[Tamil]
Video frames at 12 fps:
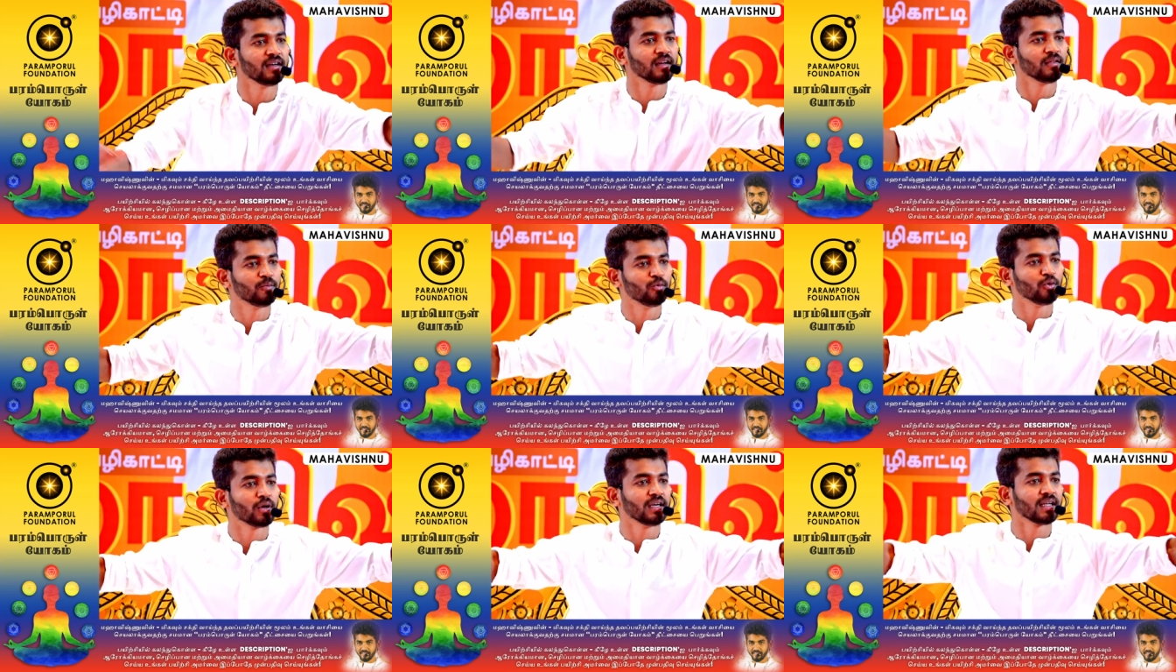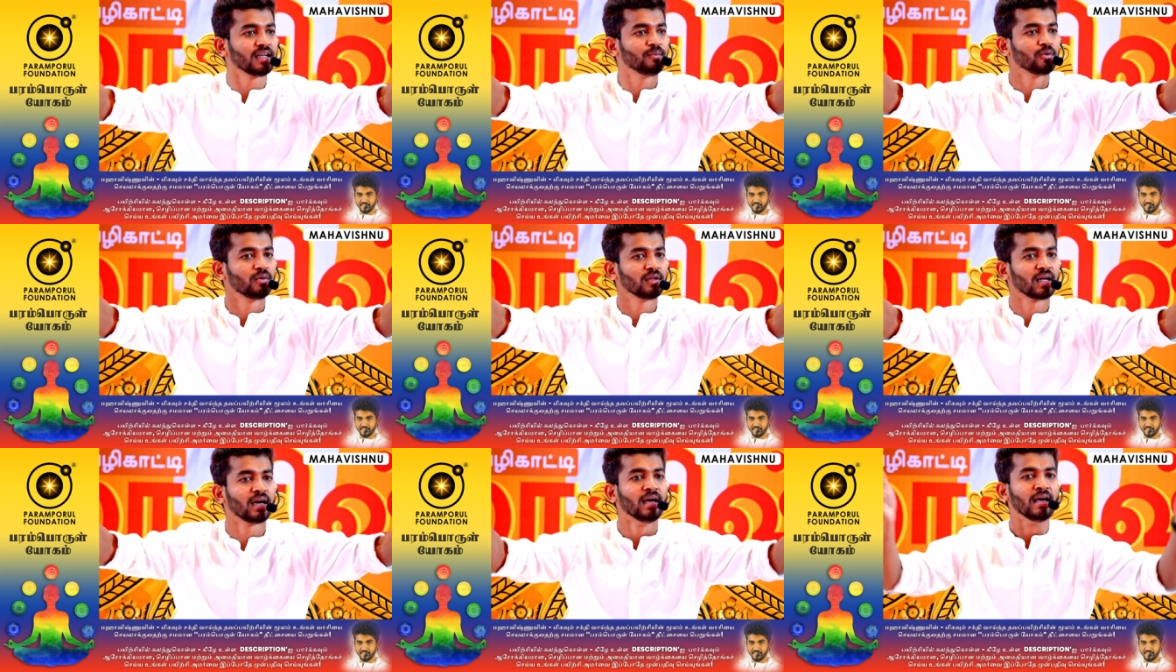இருக்கிறது பூரா இறை பொருள்
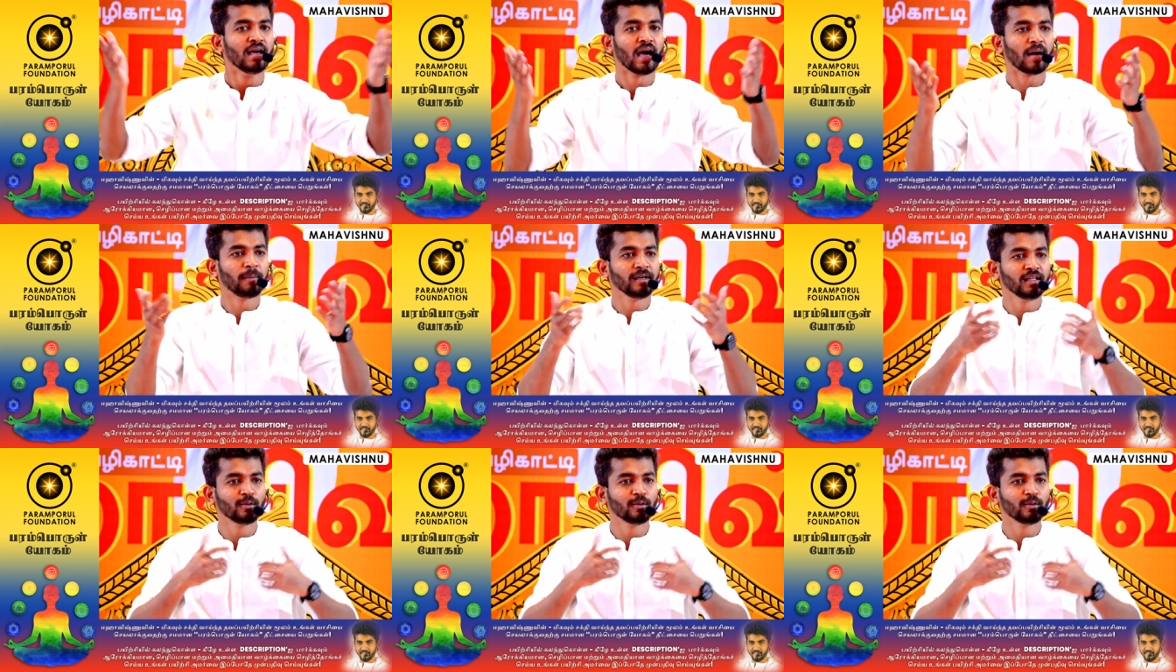தான் அப்ப